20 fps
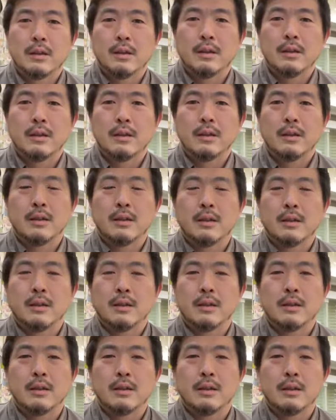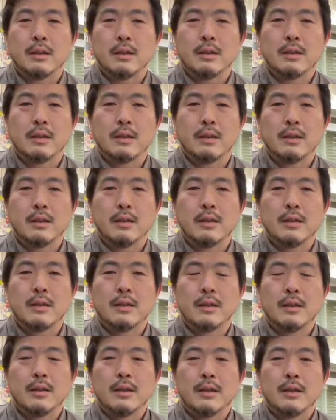開くような感じです。
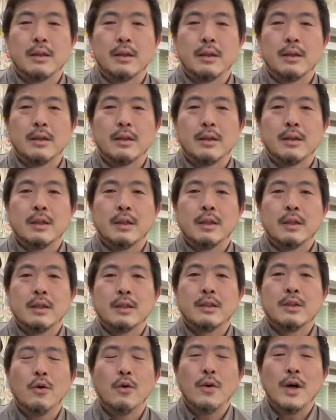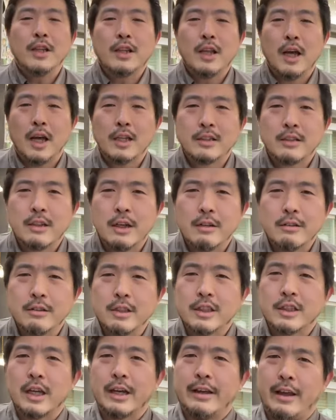ドアって外れるんでし
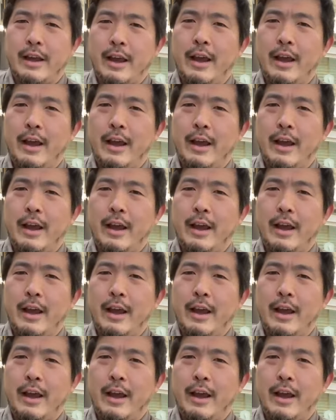たっけ？